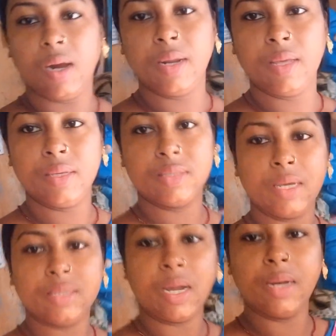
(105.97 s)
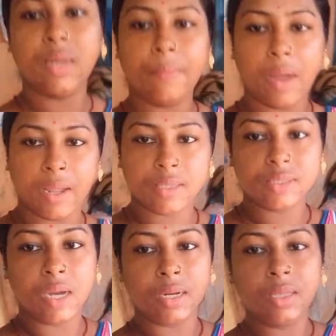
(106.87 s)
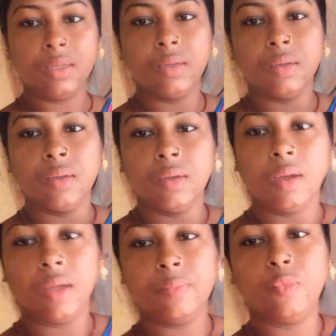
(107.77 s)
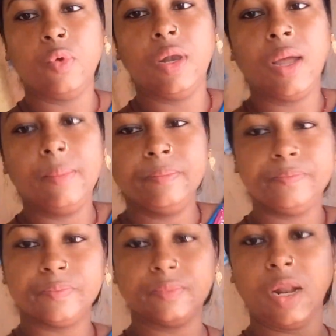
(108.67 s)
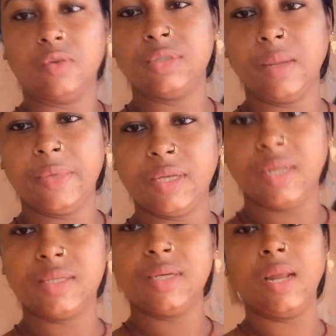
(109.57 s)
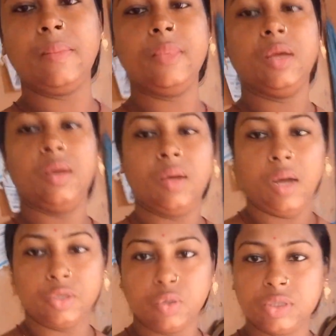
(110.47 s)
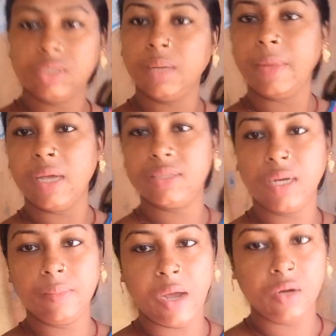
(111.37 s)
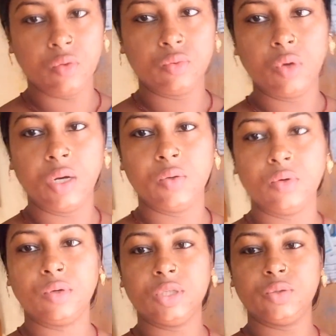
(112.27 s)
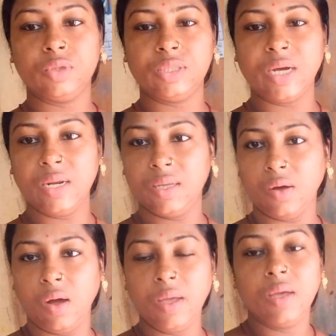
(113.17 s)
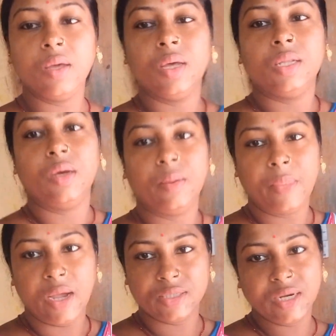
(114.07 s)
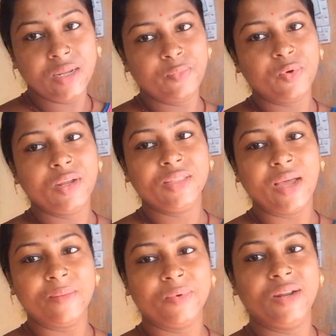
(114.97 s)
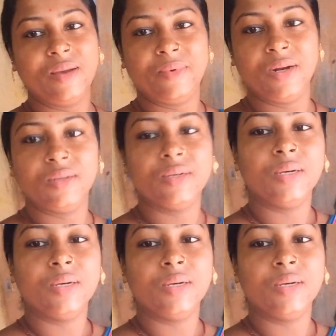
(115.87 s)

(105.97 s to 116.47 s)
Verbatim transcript: আর এই যে এই শাড়িটা মায়ের শাড়ি আমি পরলাম ব্লাউজটা আমি কিনেছিলাম আর ষষ্ঠীতে মায়ের শাড়ি মায়ের নতুন অনেকগুলো করে সুতির শাড়ি হয় মায়ের শাড়ি পরি তারপরে আবার